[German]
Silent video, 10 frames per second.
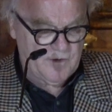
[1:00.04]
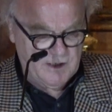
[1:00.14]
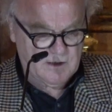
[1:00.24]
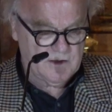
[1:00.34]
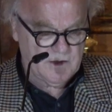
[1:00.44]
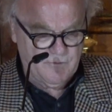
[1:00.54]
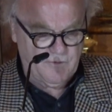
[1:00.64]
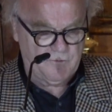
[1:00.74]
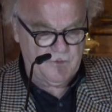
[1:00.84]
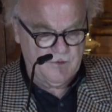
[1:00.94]

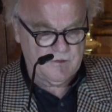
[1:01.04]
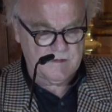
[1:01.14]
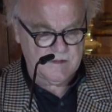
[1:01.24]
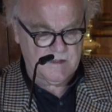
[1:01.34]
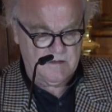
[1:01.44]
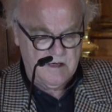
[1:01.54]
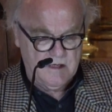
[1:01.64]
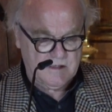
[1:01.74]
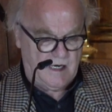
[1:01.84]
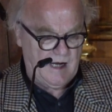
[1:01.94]
evangelischen Kirche in der
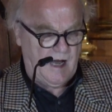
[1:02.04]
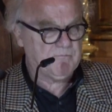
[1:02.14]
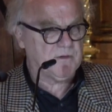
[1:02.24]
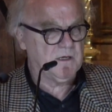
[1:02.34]
Ramsau.